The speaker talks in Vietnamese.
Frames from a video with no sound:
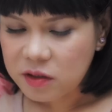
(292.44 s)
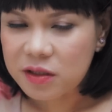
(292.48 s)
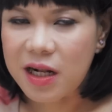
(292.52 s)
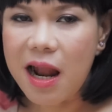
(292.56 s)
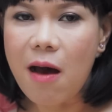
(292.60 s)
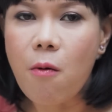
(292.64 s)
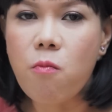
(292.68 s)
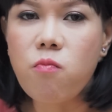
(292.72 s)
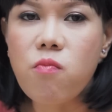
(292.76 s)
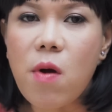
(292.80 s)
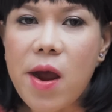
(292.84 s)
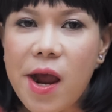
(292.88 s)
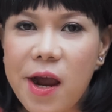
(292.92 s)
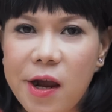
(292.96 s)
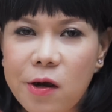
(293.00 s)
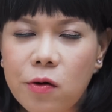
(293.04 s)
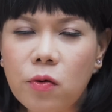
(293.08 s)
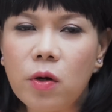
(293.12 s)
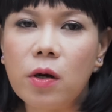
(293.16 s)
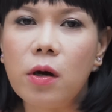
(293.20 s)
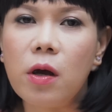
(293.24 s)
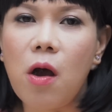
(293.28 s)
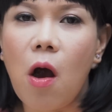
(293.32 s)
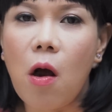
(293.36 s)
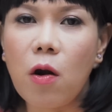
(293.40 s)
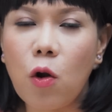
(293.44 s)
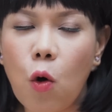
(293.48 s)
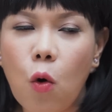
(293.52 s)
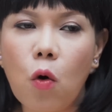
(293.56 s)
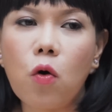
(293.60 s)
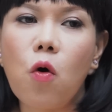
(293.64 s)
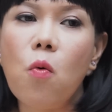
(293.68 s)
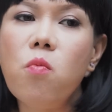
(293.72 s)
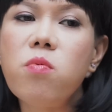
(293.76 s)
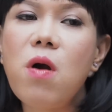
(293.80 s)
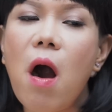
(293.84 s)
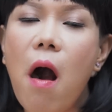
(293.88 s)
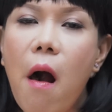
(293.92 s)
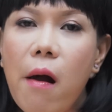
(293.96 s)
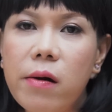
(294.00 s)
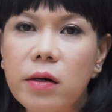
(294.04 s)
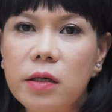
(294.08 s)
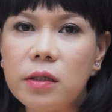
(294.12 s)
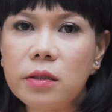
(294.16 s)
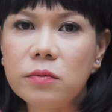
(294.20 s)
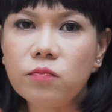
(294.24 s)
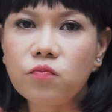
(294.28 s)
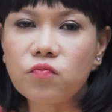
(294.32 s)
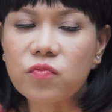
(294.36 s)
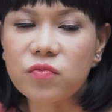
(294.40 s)
Lòng heo thôi, họ luộc cũng ngon
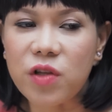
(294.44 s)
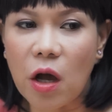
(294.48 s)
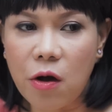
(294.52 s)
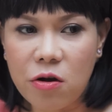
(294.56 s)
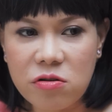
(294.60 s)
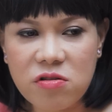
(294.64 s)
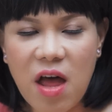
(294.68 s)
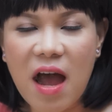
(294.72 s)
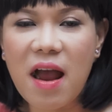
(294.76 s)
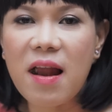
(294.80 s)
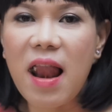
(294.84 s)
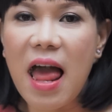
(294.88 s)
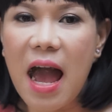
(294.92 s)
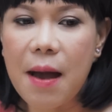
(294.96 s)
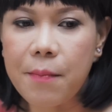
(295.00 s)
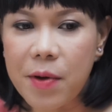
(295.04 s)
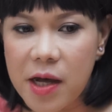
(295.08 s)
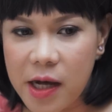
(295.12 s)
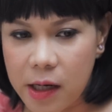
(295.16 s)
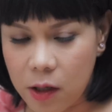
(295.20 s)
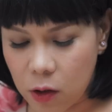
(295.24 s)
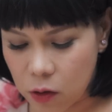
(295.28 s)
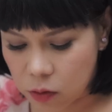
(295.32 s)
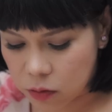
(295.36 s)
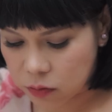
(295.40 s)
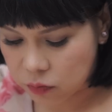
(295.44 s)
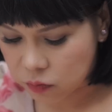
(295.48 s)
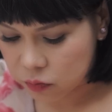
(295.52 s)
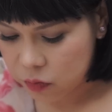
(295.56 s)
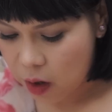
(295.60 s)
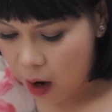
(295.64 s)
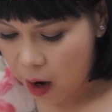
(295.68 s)
nữa, tự tay làm hết luôn.